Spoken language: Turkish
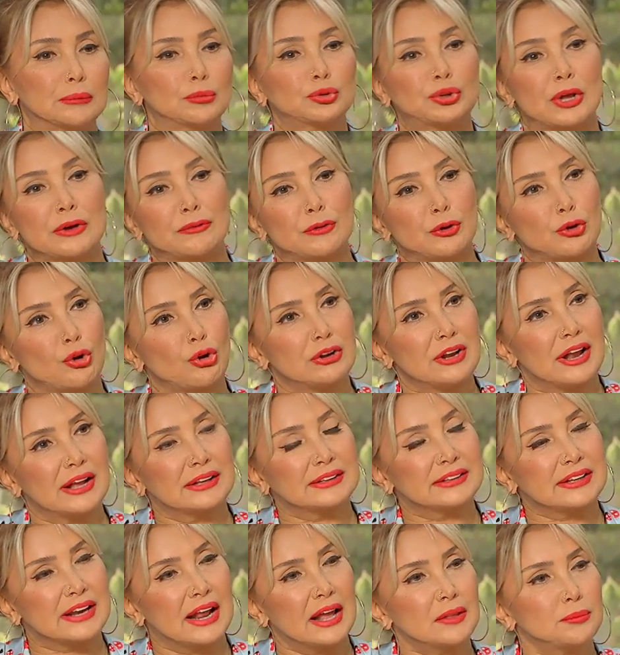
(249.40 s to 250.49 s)
bu tarafa
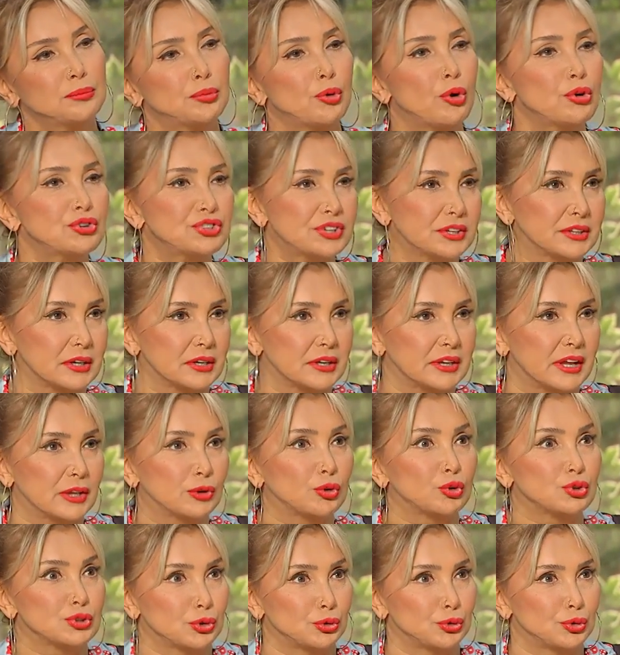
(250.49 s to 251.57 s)
yönlendiren projedir
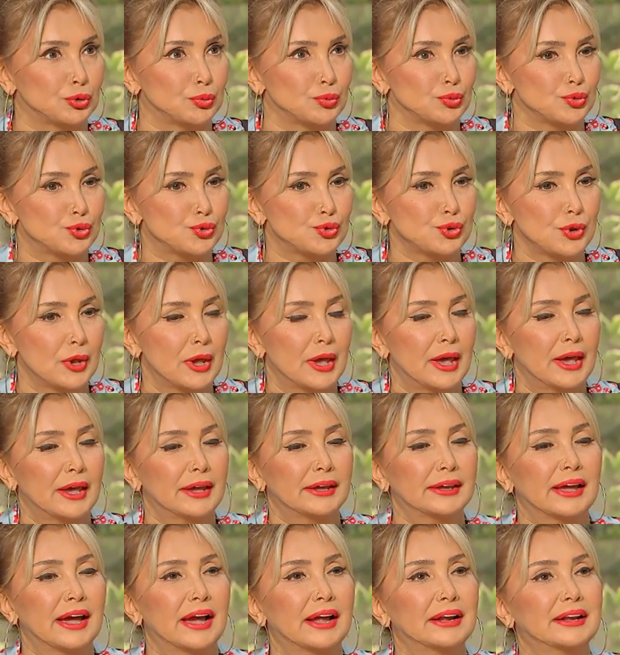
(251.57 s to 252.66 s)
Yedikocalı Hürmüz. Ben
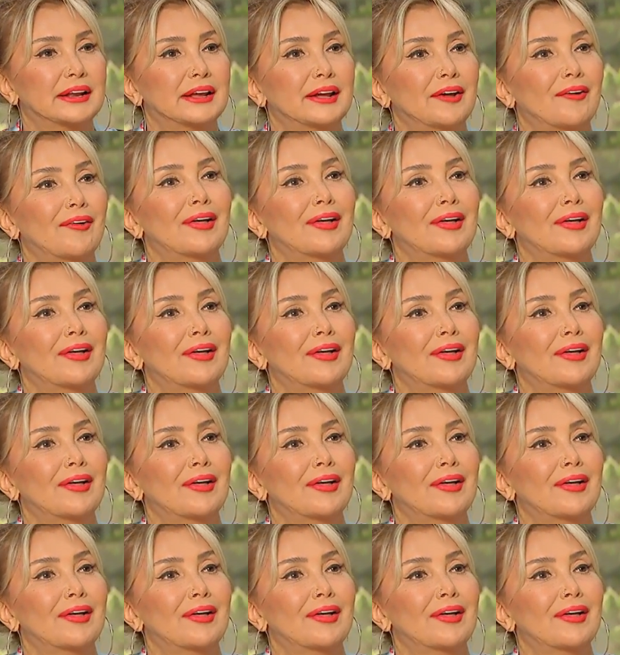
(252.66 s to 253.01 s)
yani, çünkü bir şey